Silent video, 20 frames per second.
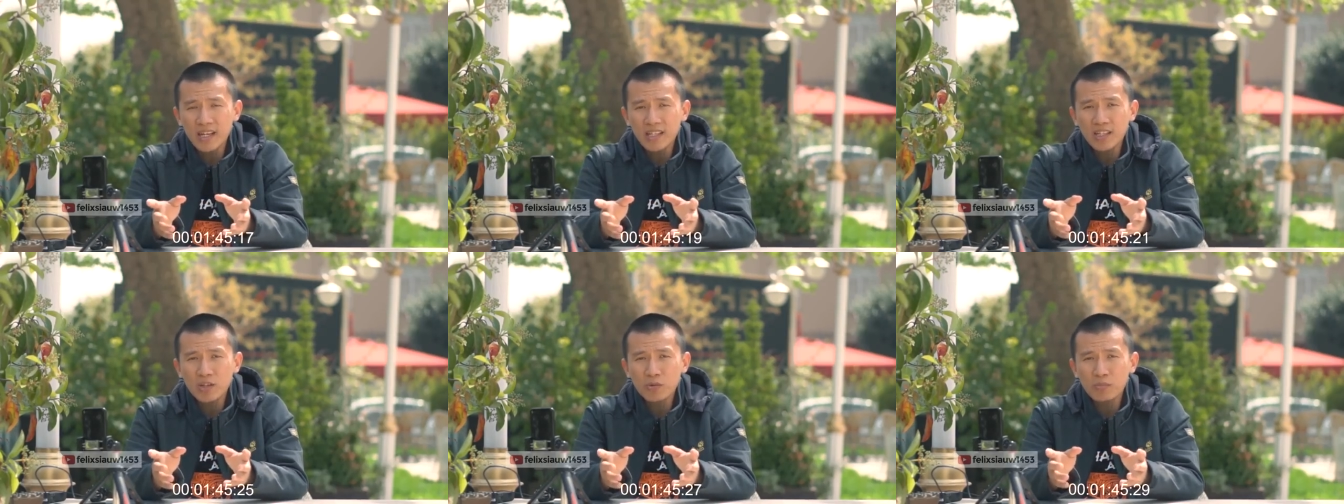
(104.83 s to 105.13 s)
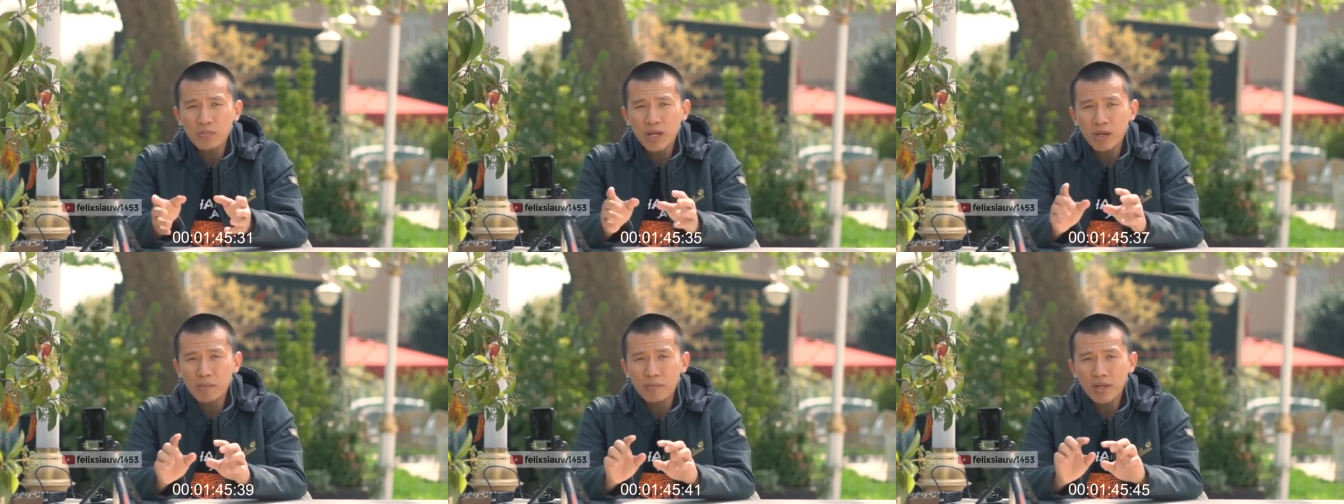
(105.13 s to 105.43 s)

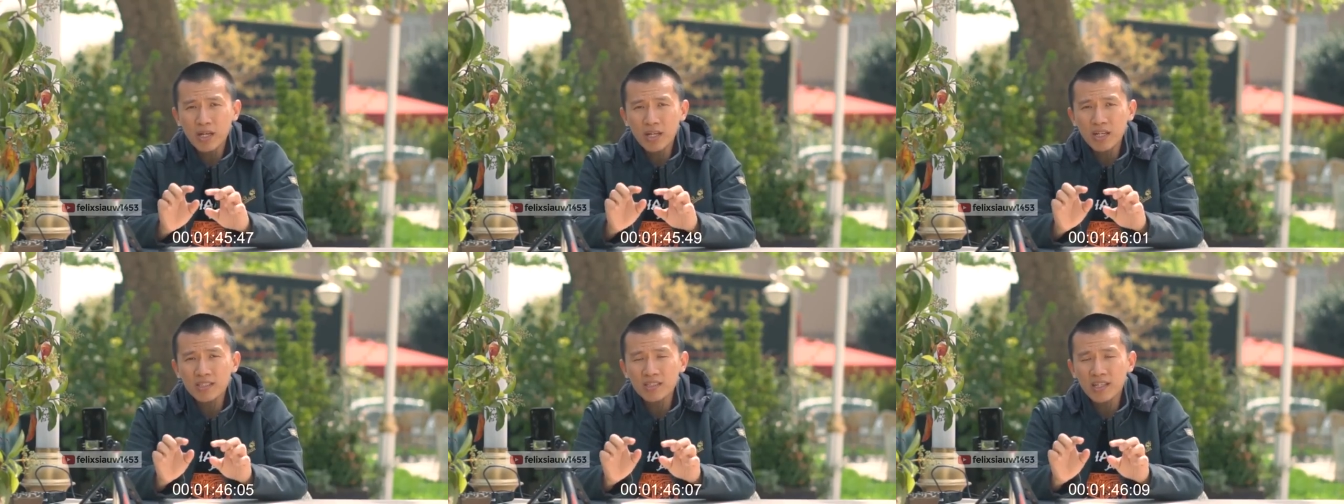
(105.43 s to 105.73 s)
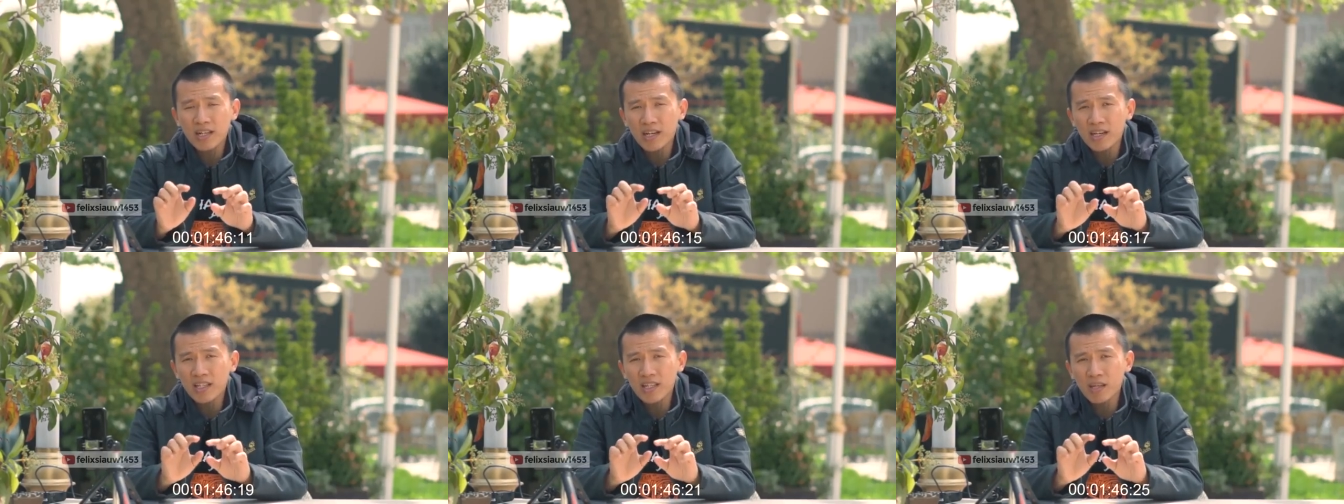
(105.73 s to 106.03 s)
atau bagaimana
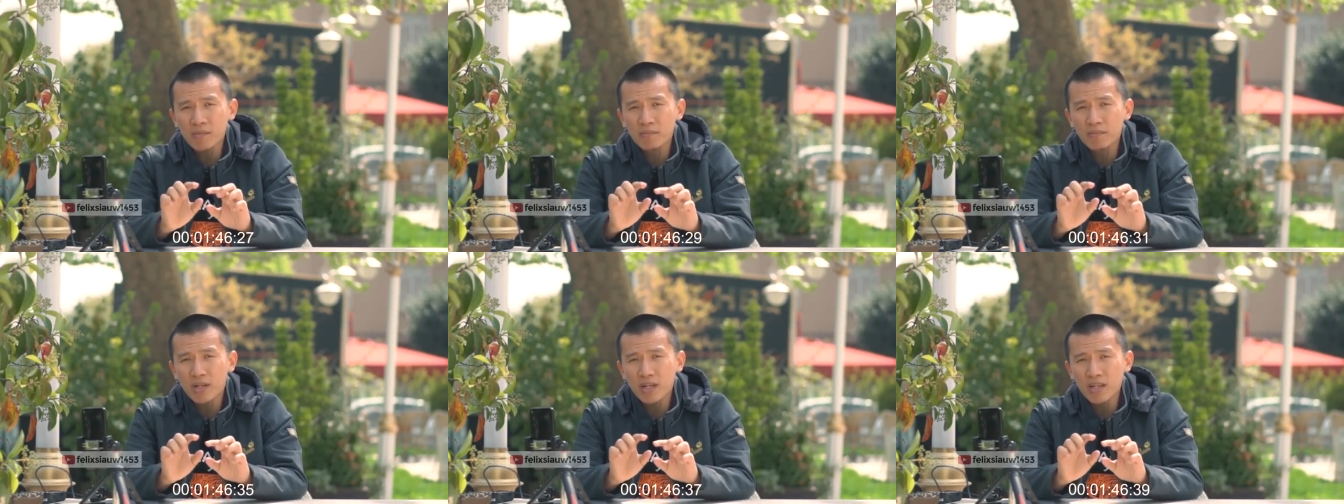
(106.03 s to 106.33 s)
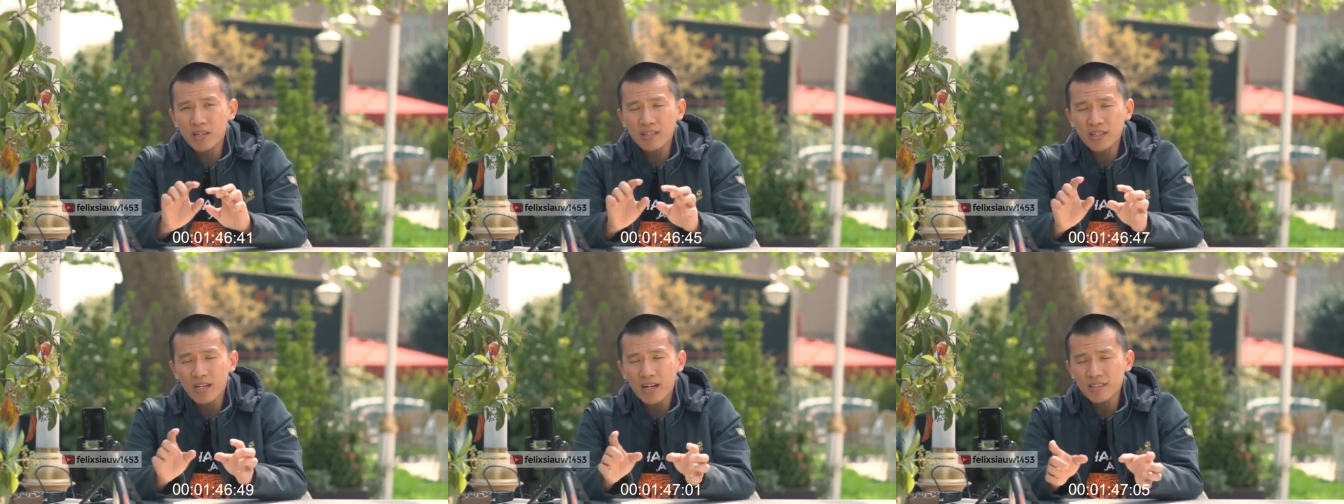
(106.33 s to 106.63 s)
cara kita
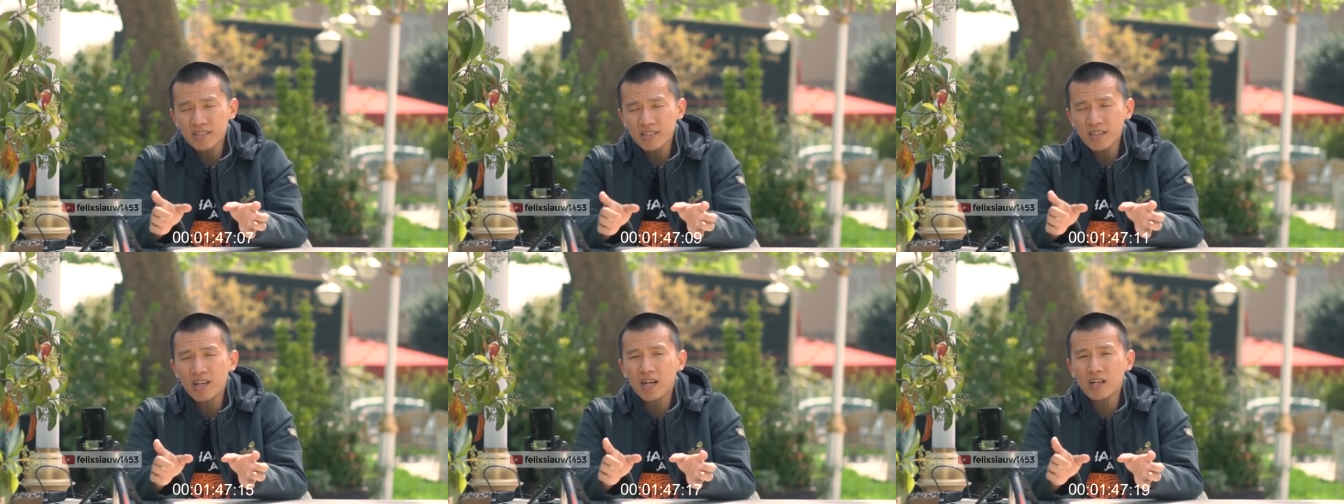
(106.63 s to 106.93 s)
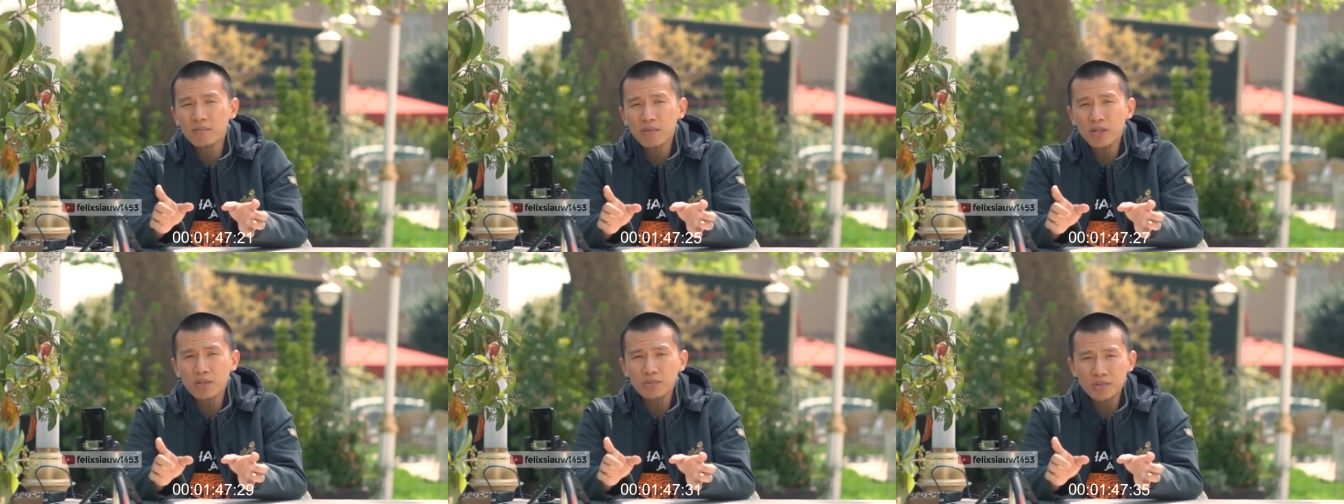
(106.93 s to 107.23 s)
berinteraksi
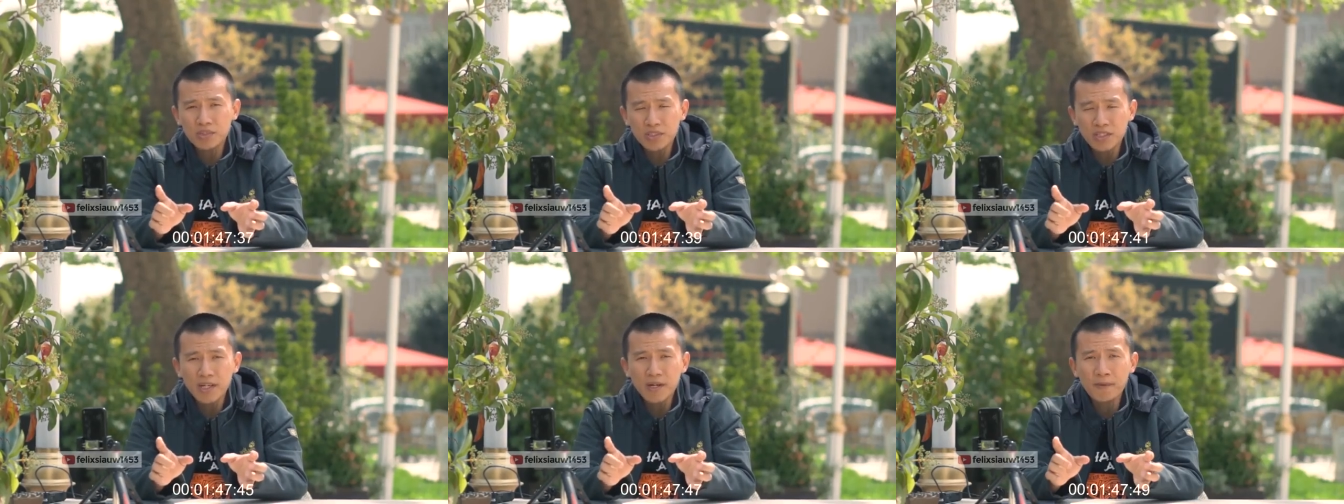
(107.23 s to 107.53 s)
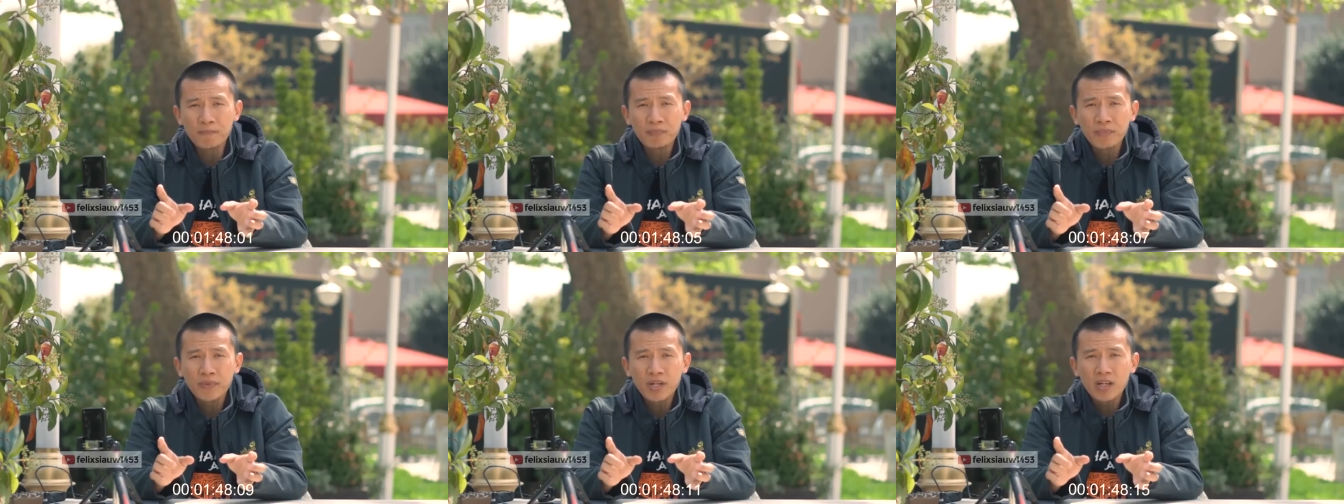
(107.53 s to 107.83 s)
dengan
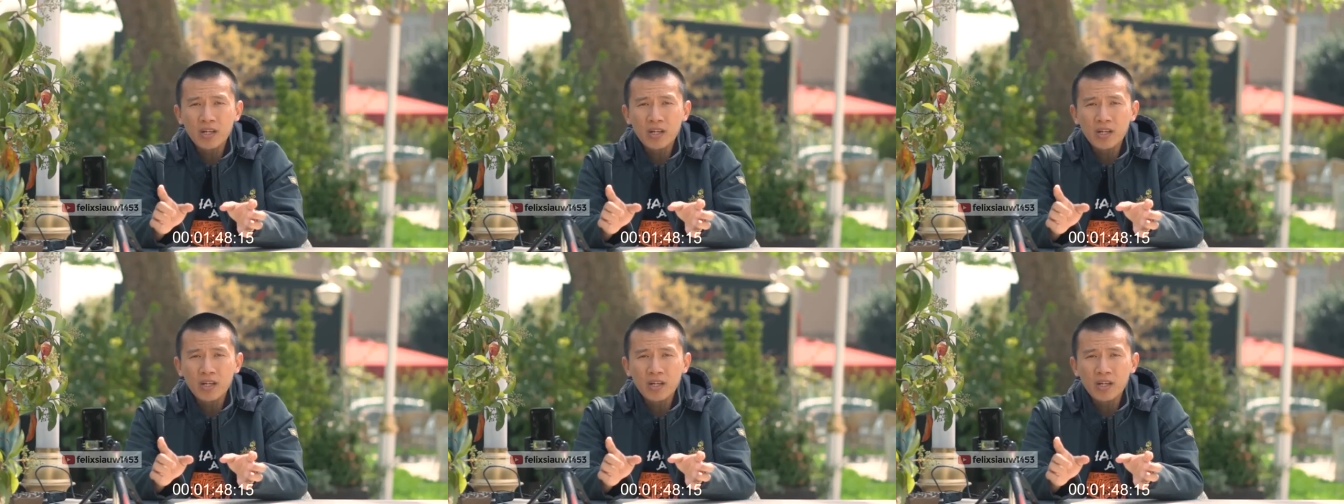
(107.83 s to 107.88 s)
manusia.